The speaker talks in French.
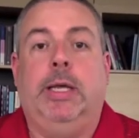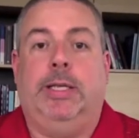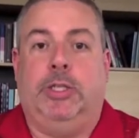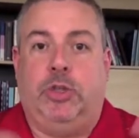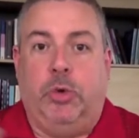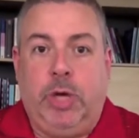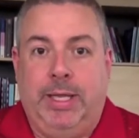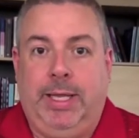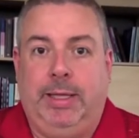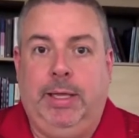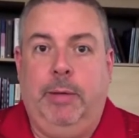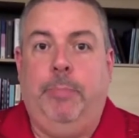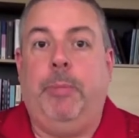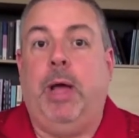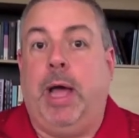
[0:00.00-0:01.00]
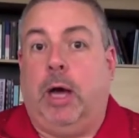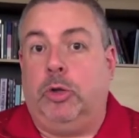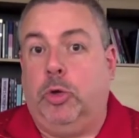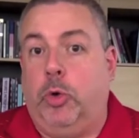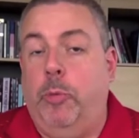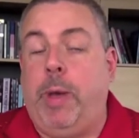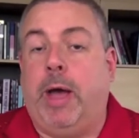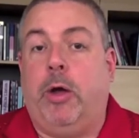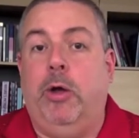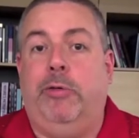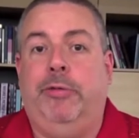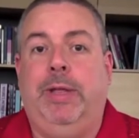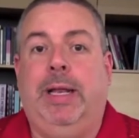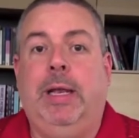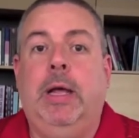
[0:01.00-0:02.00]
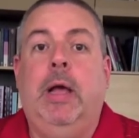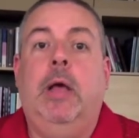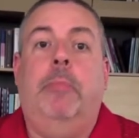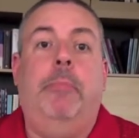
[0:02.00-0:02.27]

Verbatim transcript: qui sont connectés entre eux par un fil,